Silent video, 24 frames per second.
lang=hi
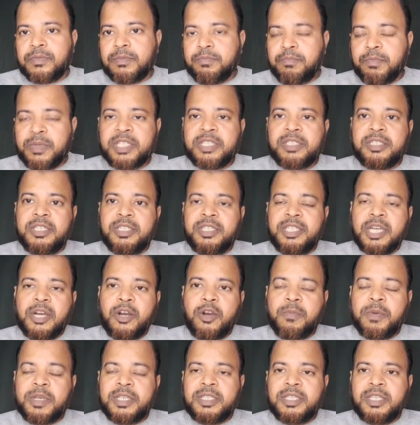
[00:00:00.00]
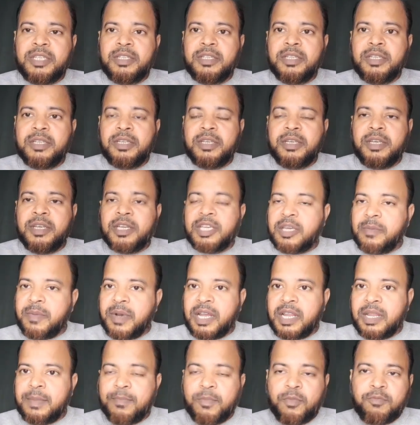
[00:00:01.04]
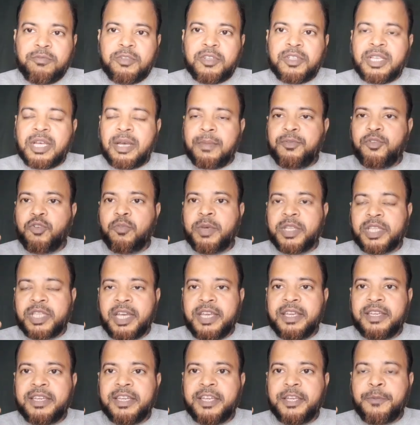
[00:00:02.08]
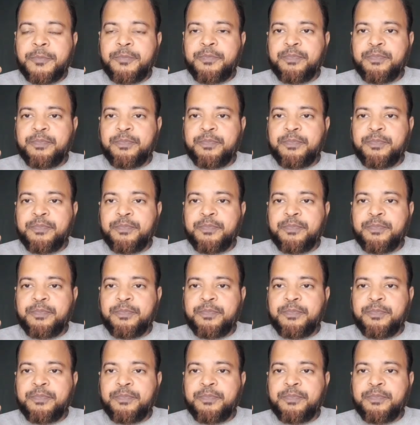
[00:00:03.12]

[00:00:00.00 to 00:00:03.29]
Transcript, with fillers: मस्जिद जामा मस्जिद के बारे में मुफ्ती साहब जो बताएंगे